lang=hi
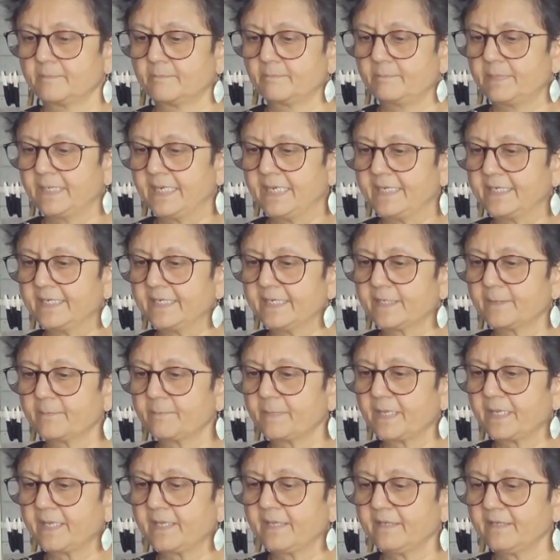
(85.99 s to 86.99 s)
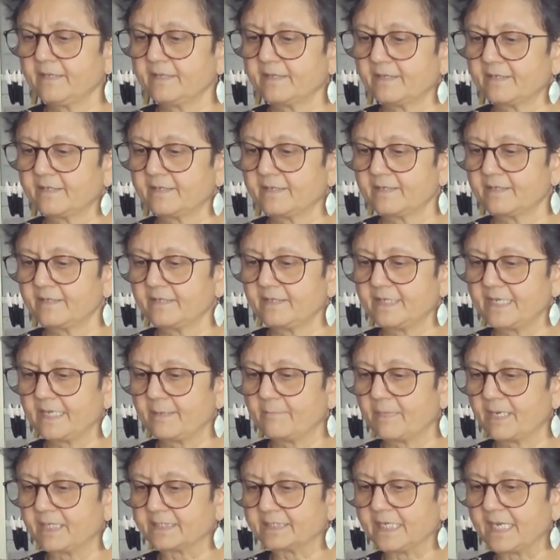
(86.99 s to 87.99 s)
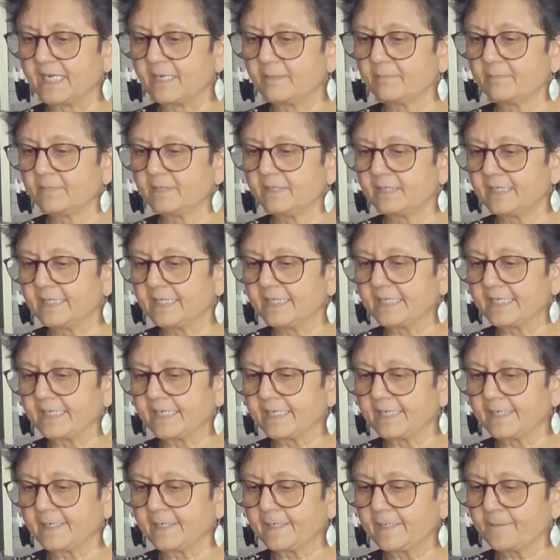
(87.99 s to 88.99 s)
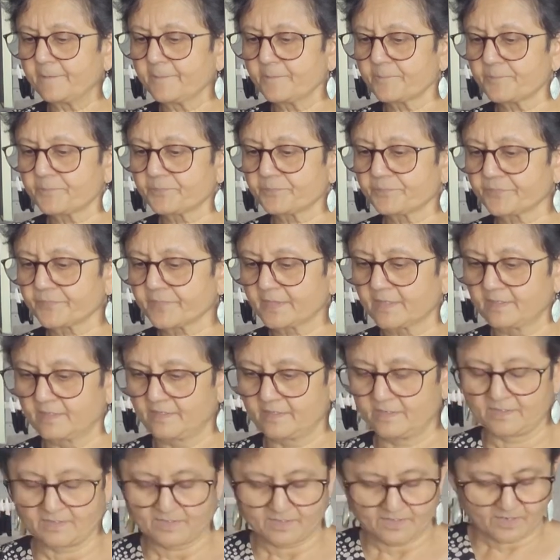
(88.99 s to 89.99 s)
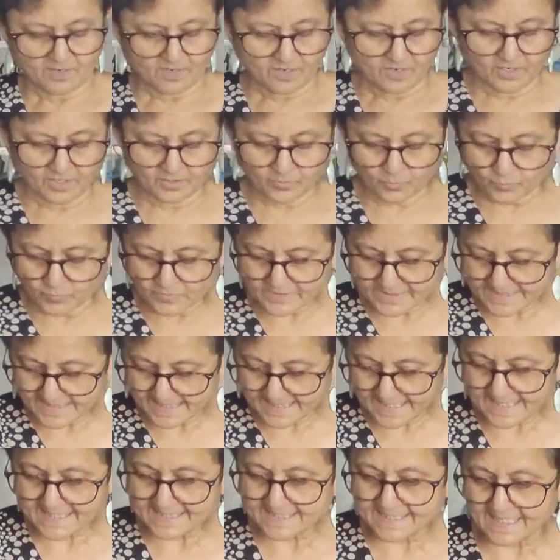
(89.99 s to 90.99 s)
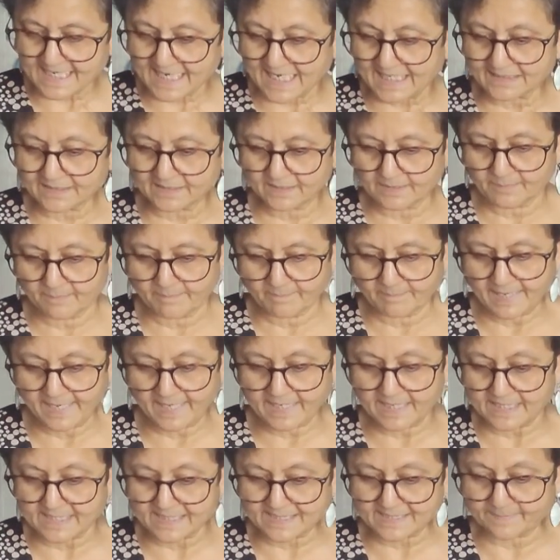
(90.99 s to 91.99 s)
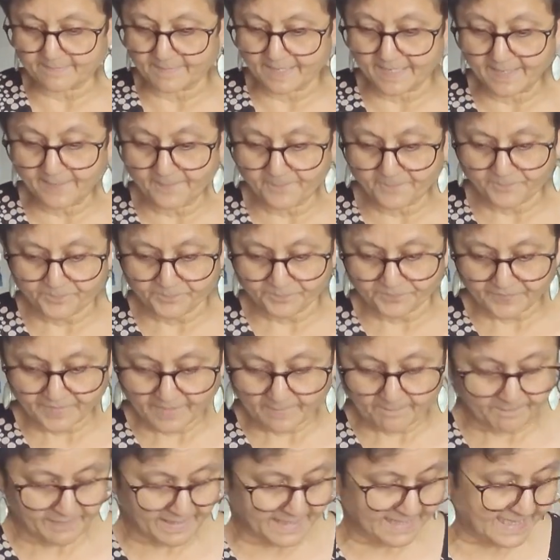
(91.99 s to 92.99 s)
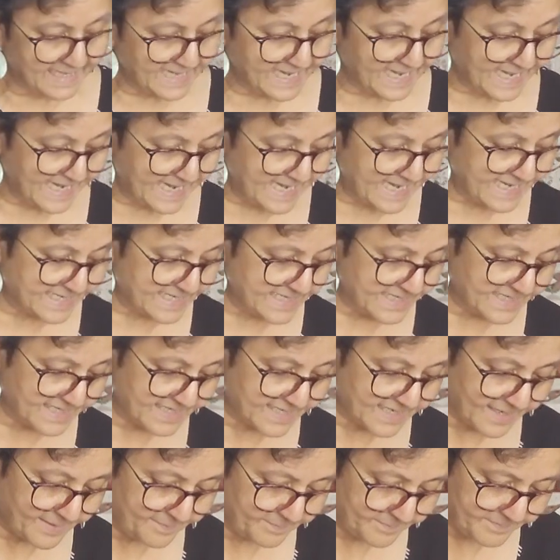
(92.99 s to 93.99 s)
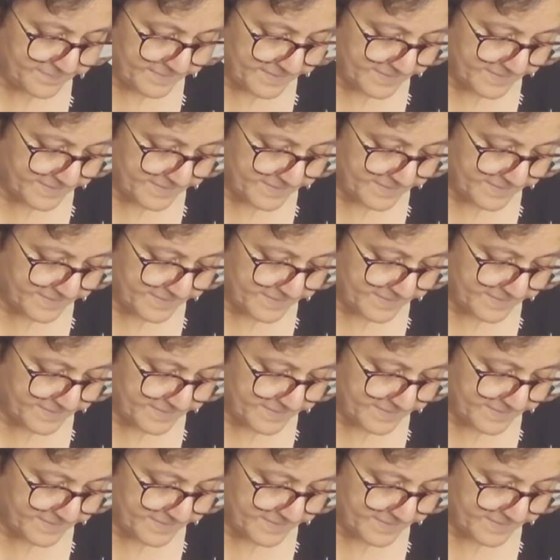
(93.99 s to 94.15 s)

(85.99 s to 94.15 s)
ब्लेंडर में ये बादाम ले रहे हैं और उसी के साथ मैं इसमें पहले एक ही कप